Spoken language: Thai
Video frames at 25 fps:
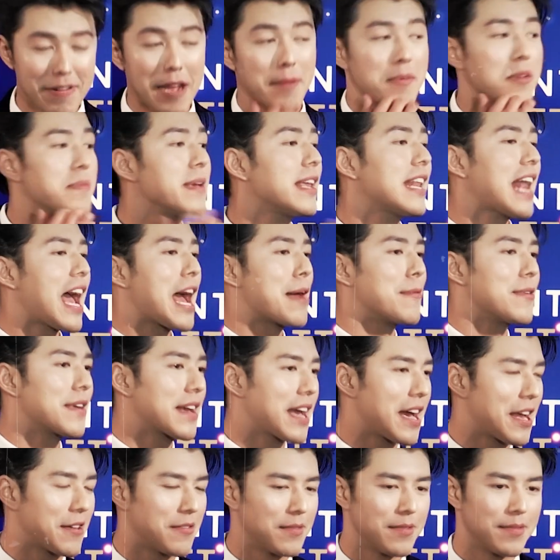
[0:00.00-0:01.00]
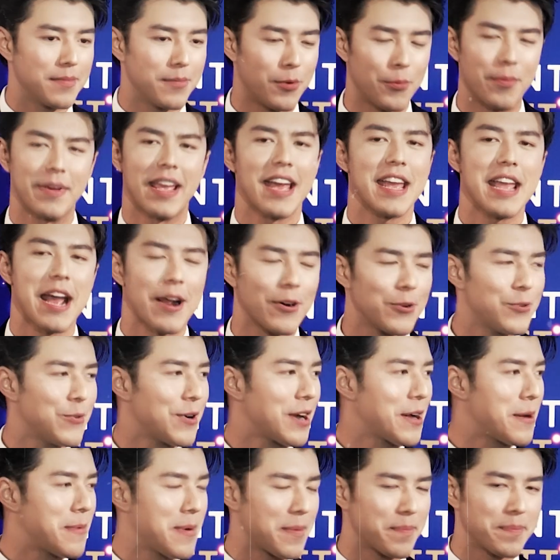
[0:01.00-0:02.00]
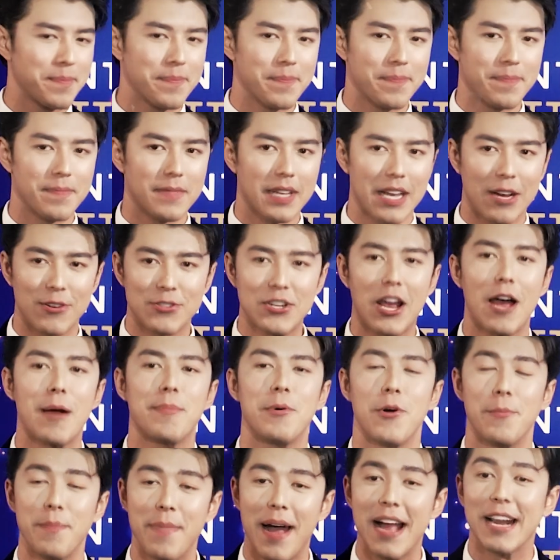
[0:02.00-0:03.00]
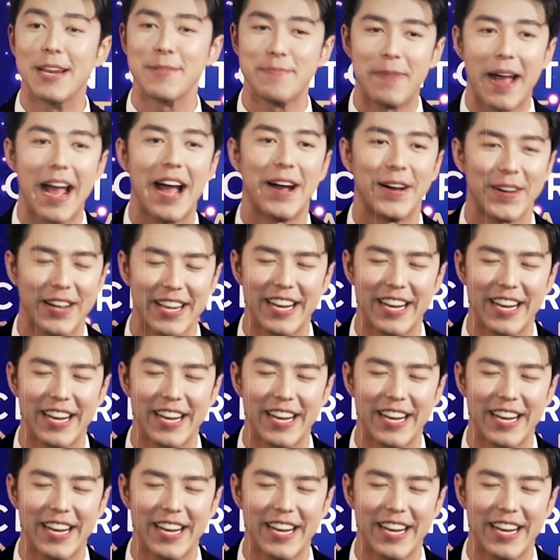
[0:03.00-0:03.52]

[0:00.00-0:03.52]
ฝากพี่ๆถามแล้วกันผมแค่อยากรู้ว่าเขาแบบเขาชอบผมบ้างหรือเปล่า